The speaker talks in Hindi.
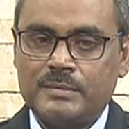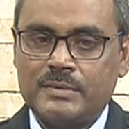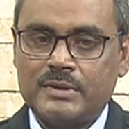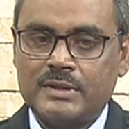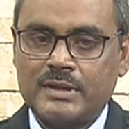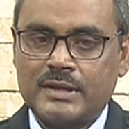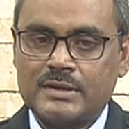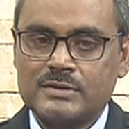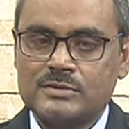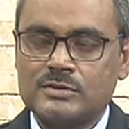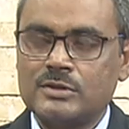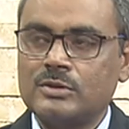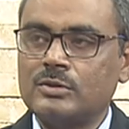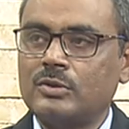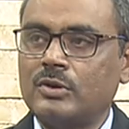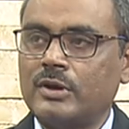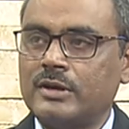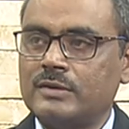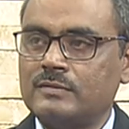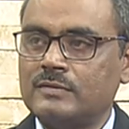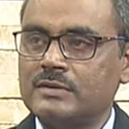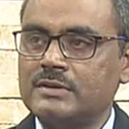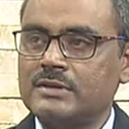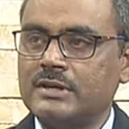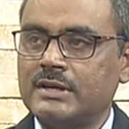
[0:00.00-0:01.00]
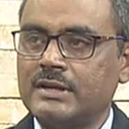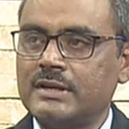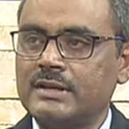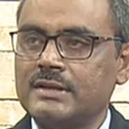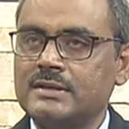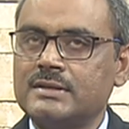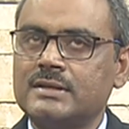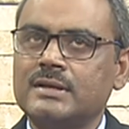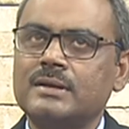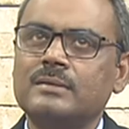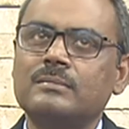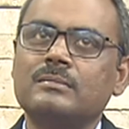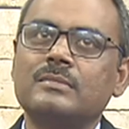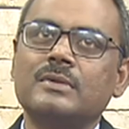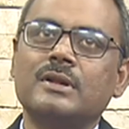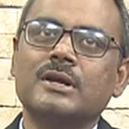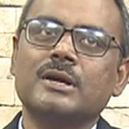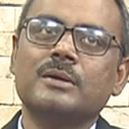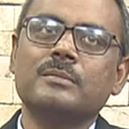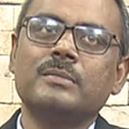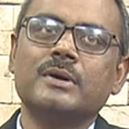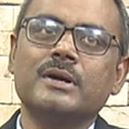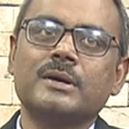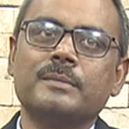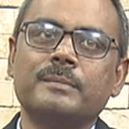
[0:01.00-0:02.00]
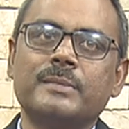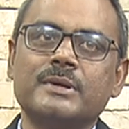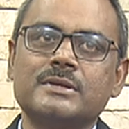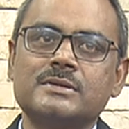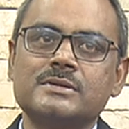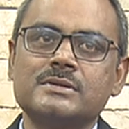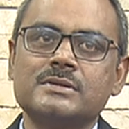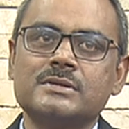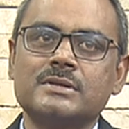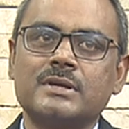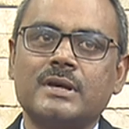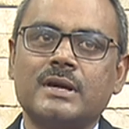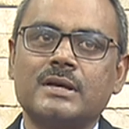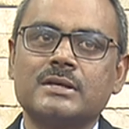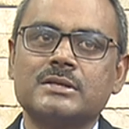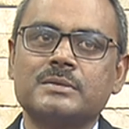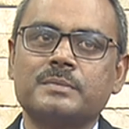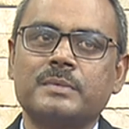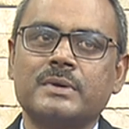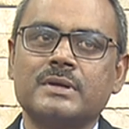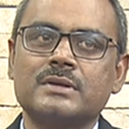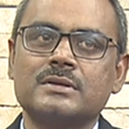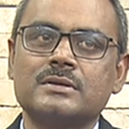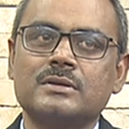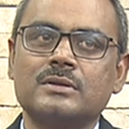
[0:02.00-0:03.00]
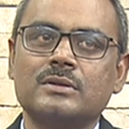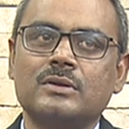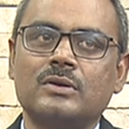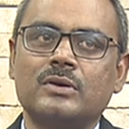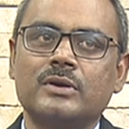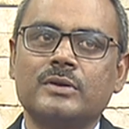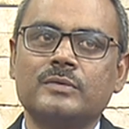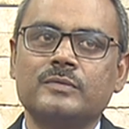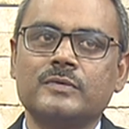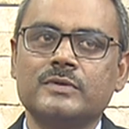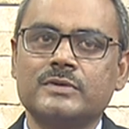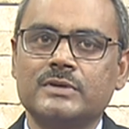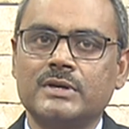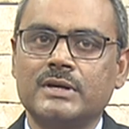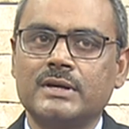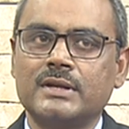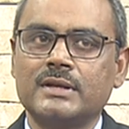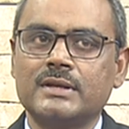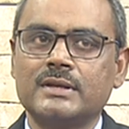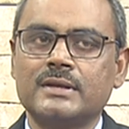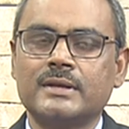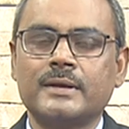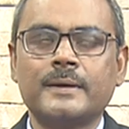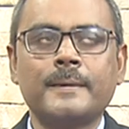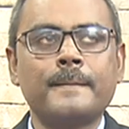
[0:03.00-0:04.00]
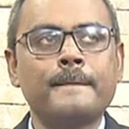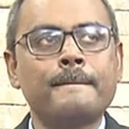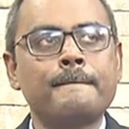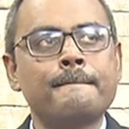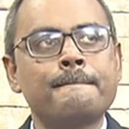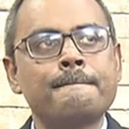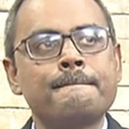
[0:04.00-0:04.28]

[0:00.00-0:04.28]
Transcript: भी नेशनल लॉ यूनिवर्सिटीज़ हैं लगभग 25 के आसपास लॉ यूनिवर्सिटीज़ हैं